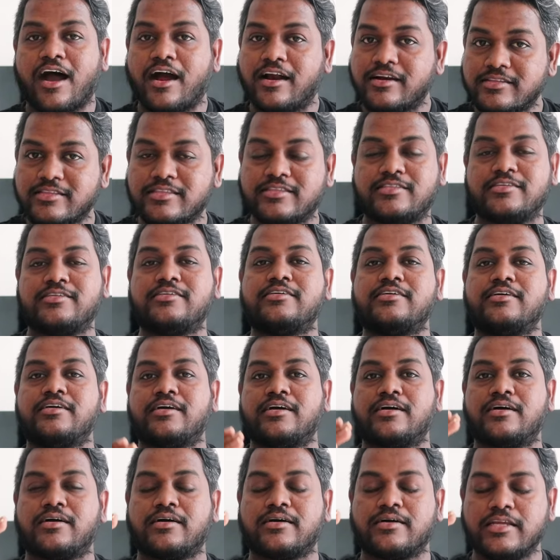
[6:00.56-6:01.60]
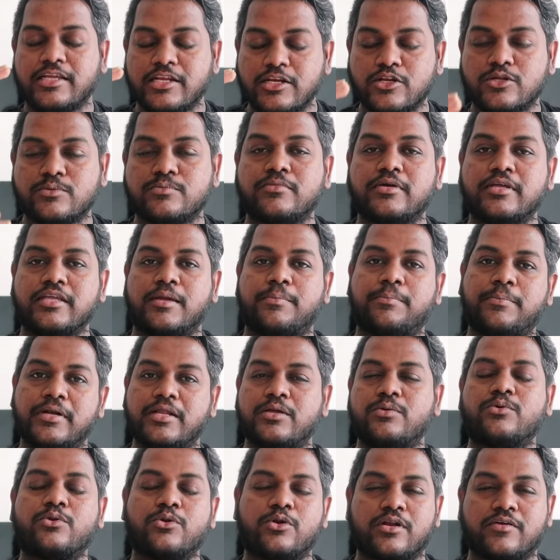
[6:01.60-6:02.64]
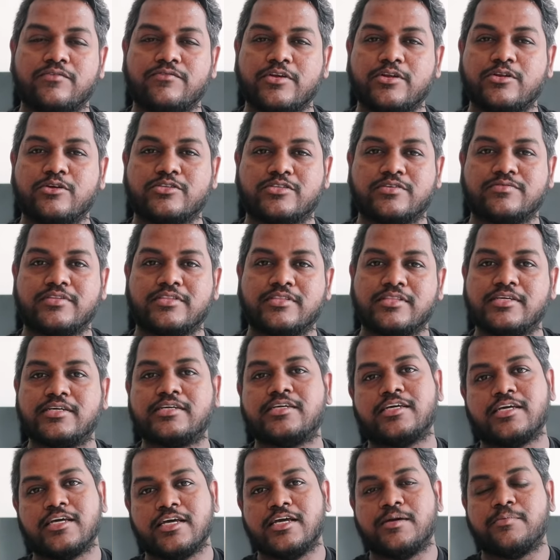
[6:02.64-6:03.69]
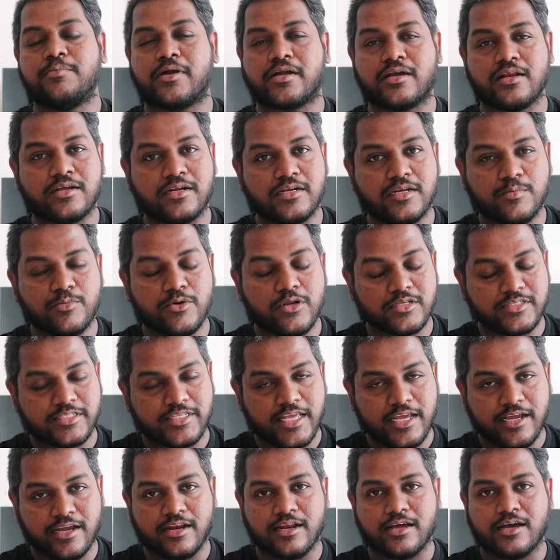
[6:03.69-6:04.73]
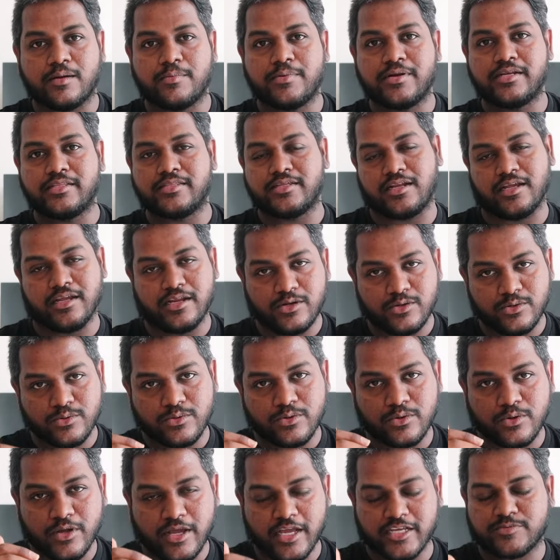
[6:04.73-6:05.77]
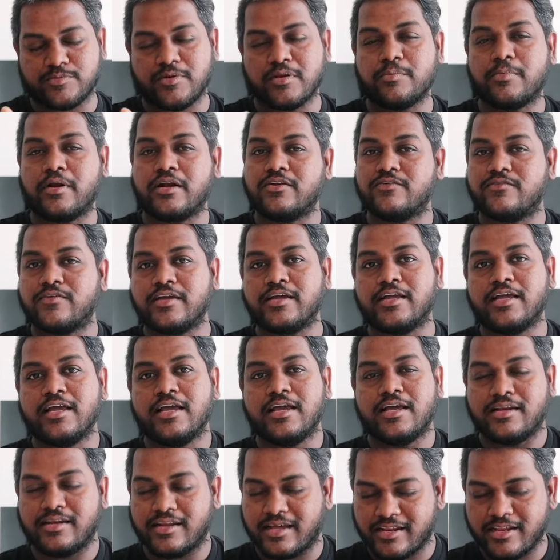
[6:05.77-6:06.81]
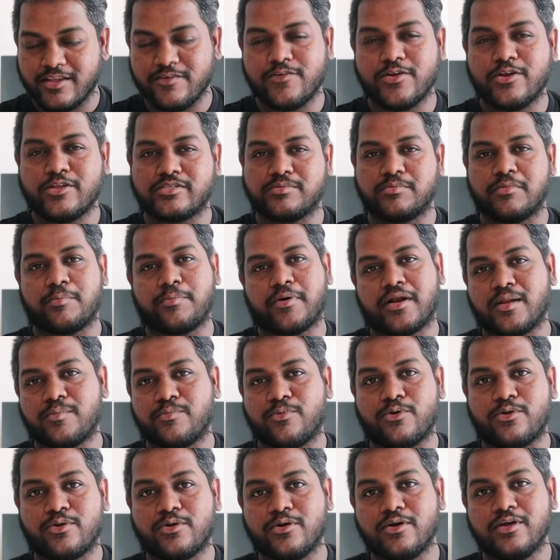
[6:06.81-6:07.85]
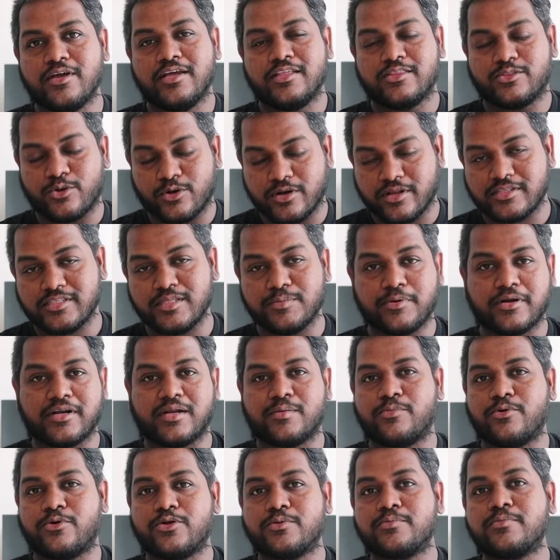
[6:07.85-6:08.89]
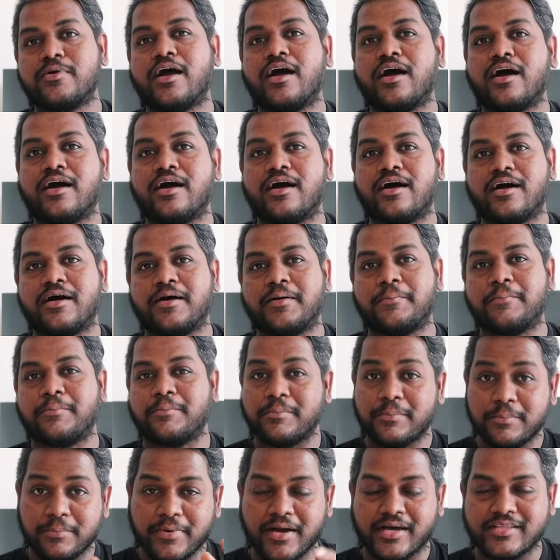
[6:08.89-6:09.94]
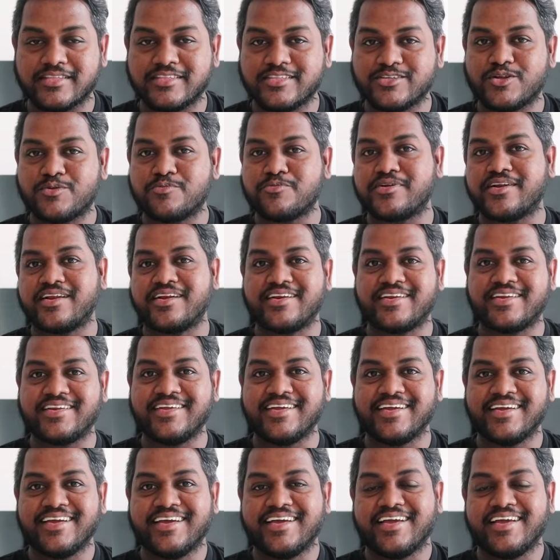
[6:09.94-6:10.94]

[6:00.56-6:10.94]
அடுத்து uh, இன்னும் எப்படி உங்களோட வீடியோஸ் வந்து மக்கள்கிட்ட போய் சேர்க்கலாம் அப்படின்றத நான் இன்னும் எக்ஸ்பிளைன் பண்ணுவேன் நிறைய வீடியோஸ் நம்ம பண்ண போகிறோம் தொடர்ந்து பண்ண போகிறோம் uh, பார்த்ததுக்கு ரொம்ப நன்றி